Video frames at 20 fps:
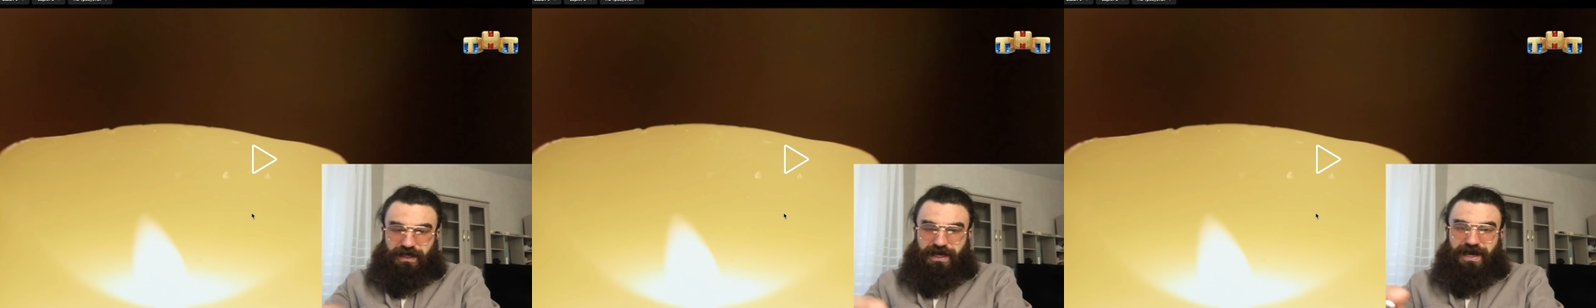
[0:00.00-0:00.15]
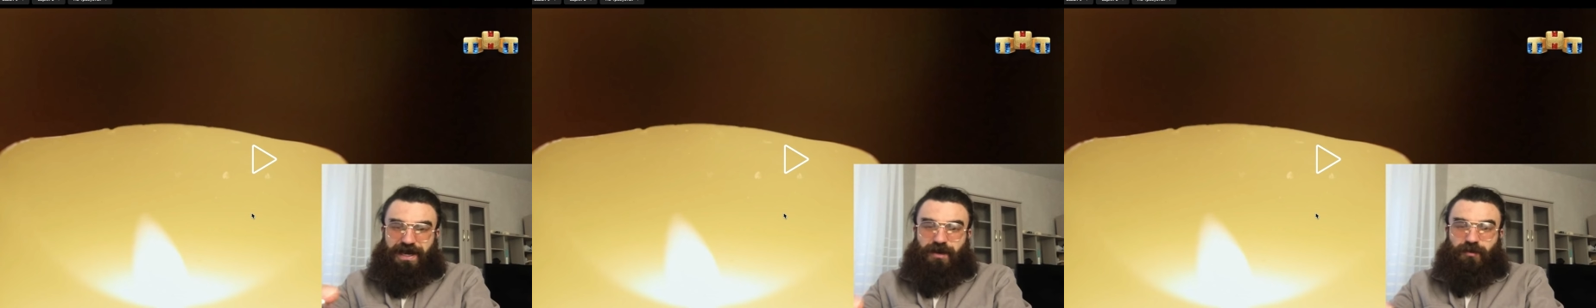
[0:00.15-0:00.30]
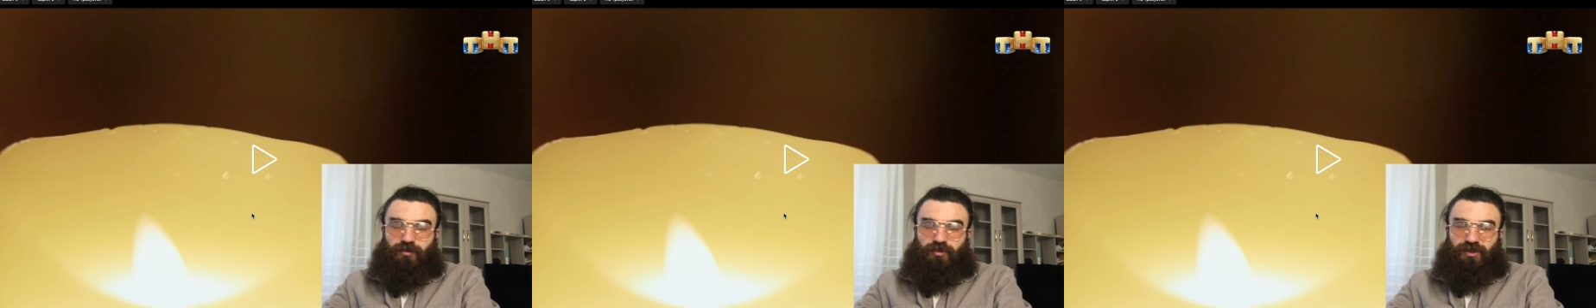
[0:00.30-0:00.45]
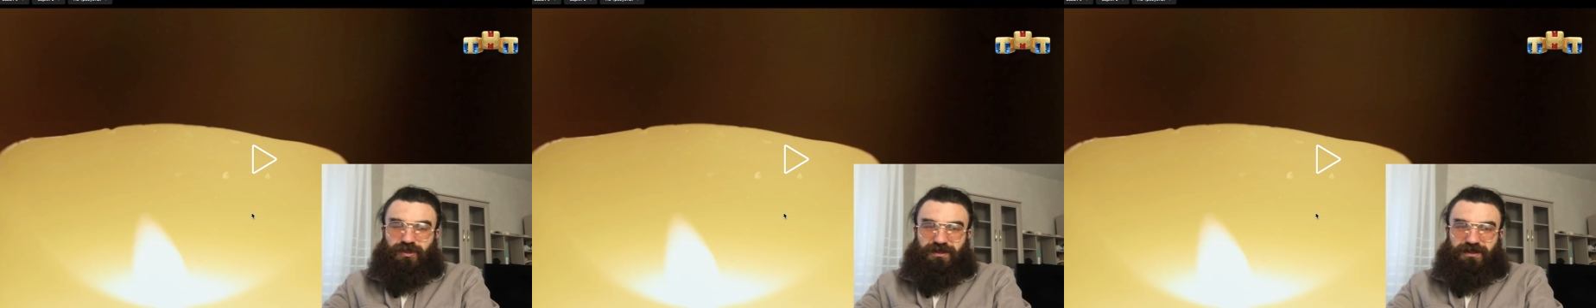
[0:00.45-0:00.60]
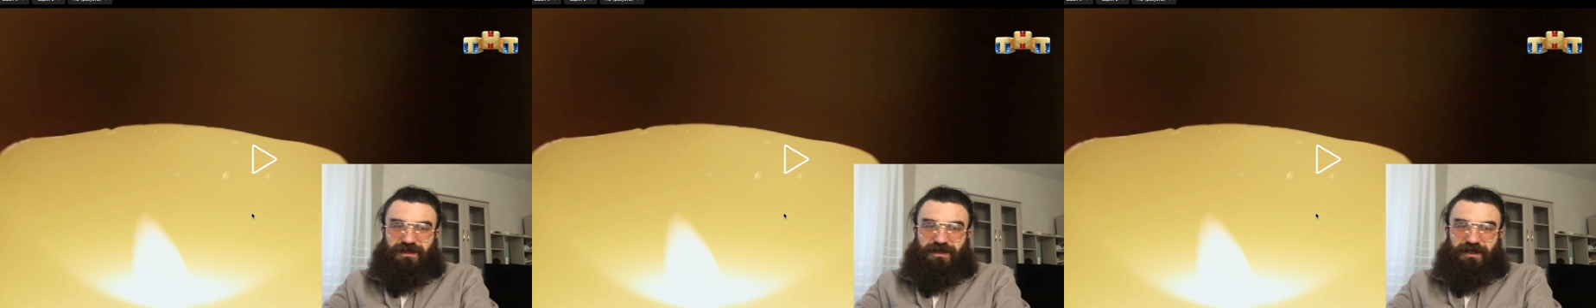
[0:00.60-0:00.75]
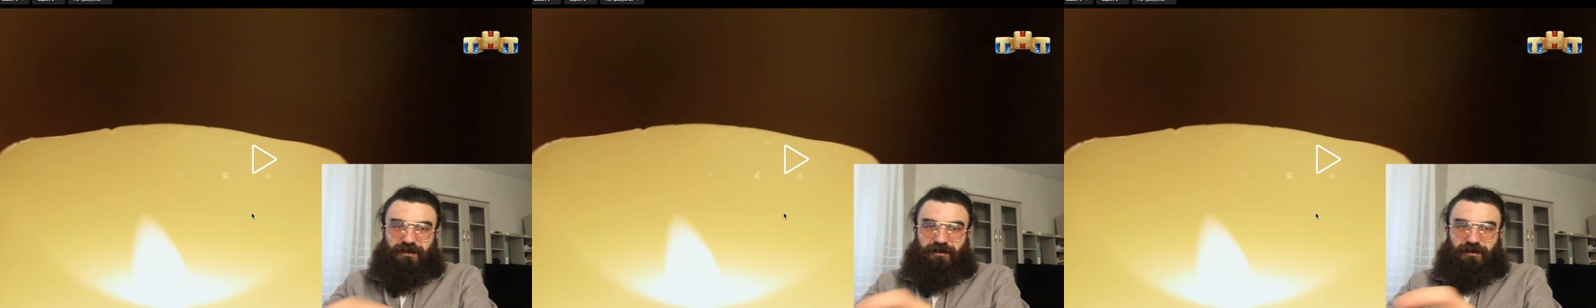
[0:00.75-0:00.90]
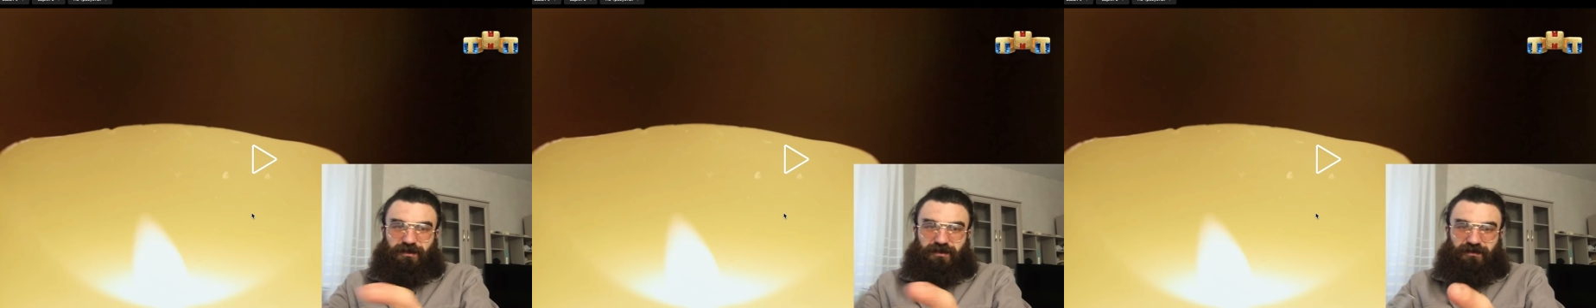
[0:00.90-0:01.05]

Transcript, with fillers: Я уже знаю